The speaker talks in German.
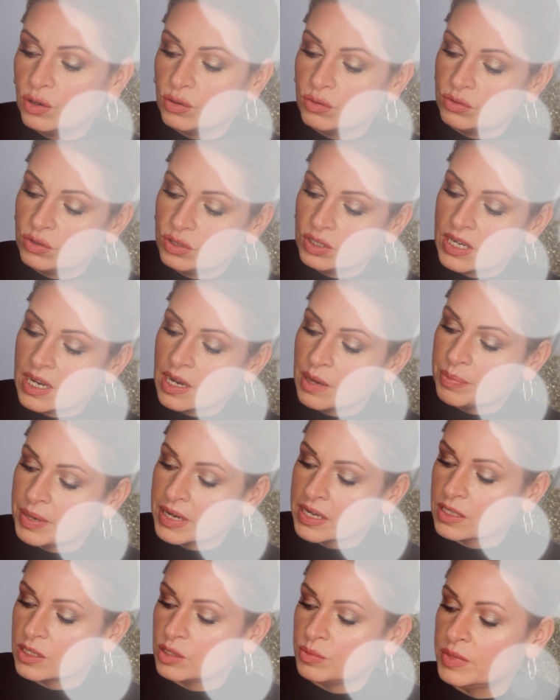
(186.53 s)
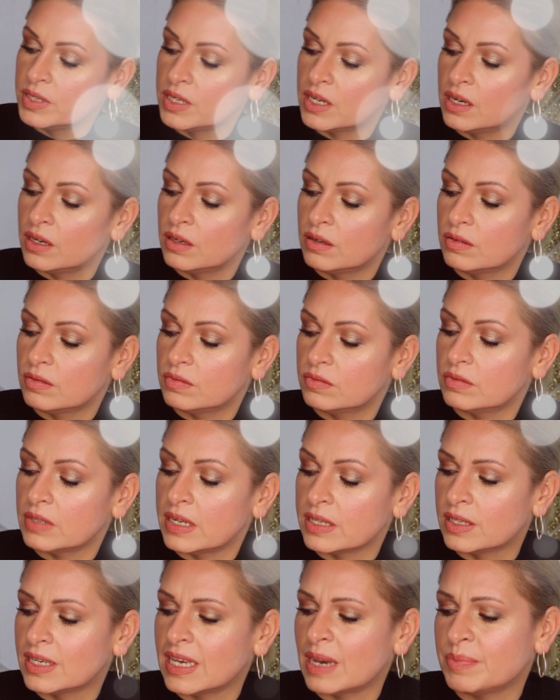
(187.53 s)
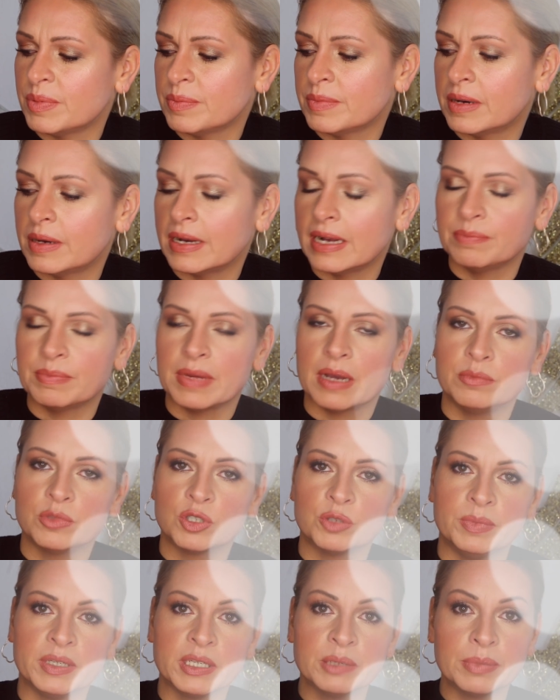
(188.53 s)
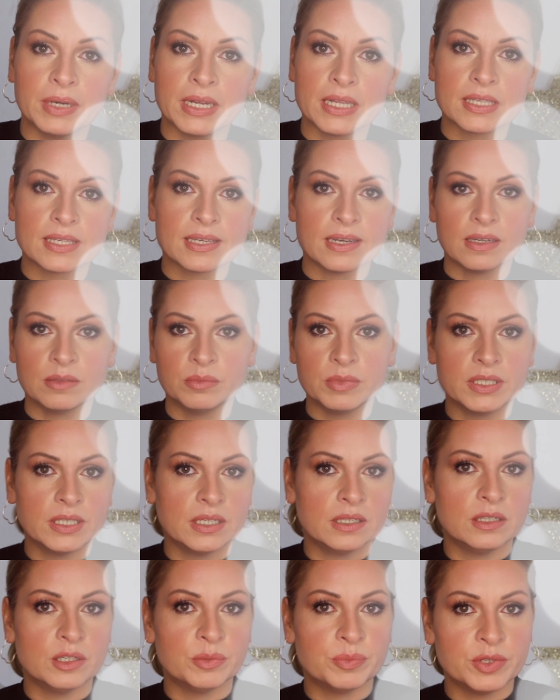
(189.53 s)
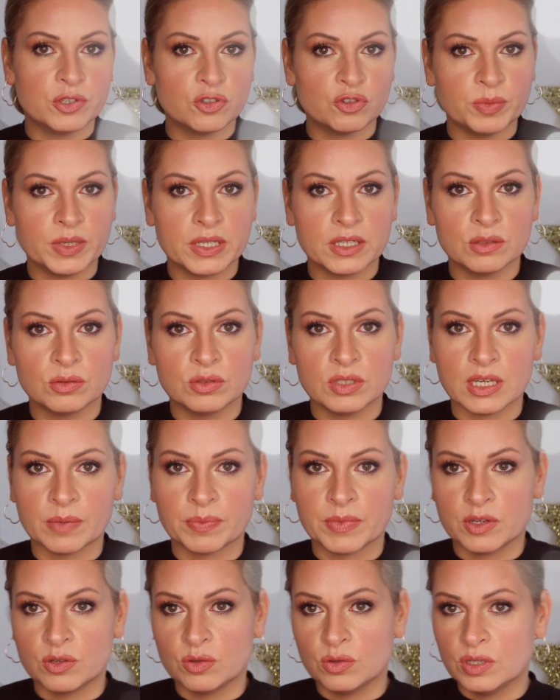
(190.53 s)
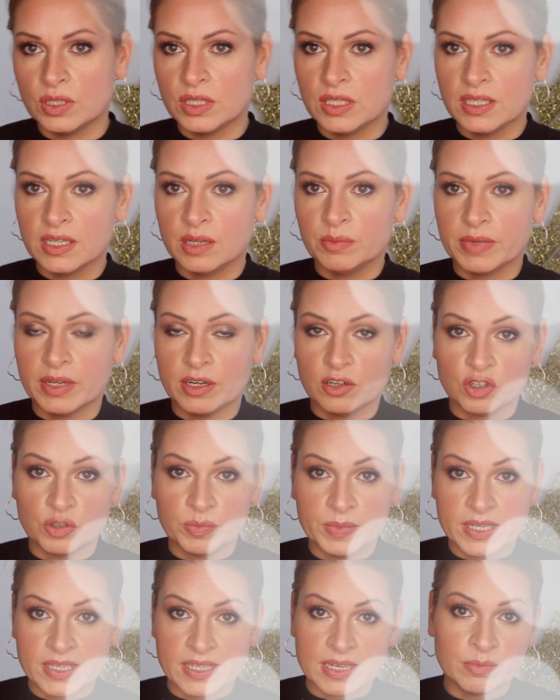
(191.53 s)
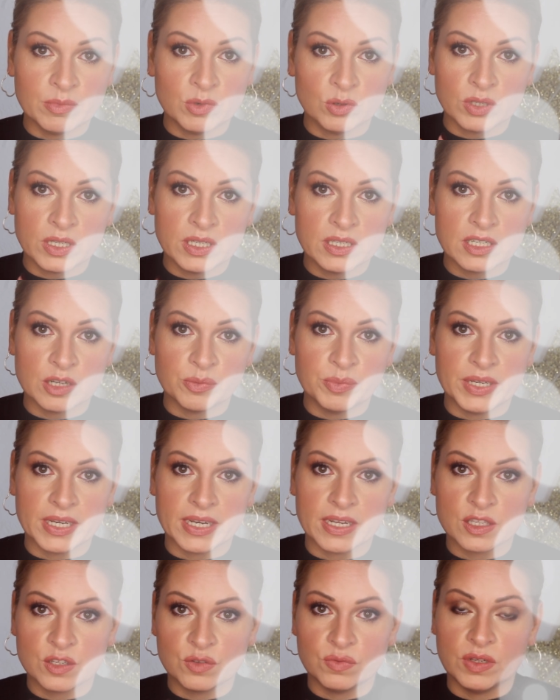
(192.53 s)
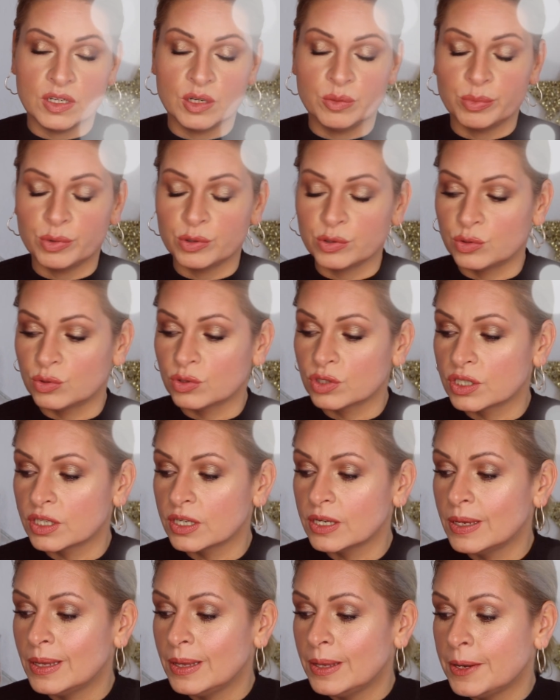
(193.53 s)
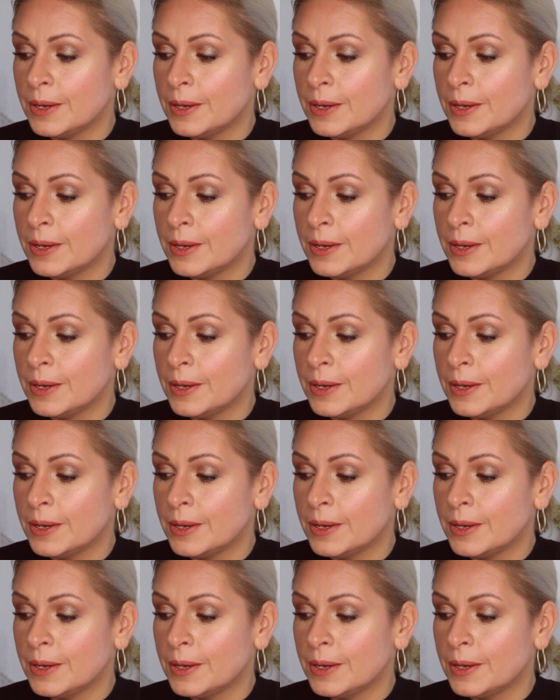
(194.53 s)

Und da packe ich mir dann, also ich habe immer an meinem Schminkplatz Sachen, mit denen ich mich schminke. Und ich habe natürlich hier in meiner Schminksammlung hinter mir ganz viele Produkte.